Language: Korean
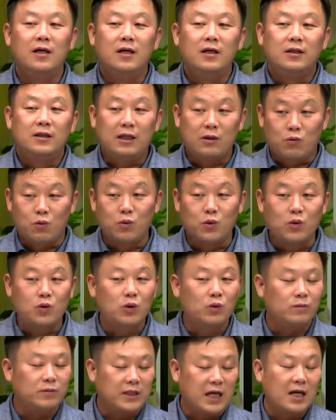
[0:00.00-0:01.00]
사실
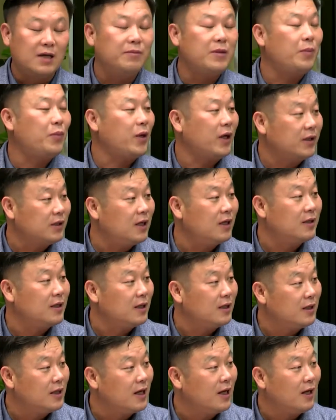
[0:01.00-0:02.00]
공동 상임 대표를 하셔야
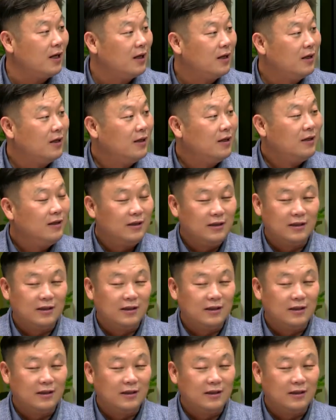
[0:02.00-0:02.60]
되는데 위원으로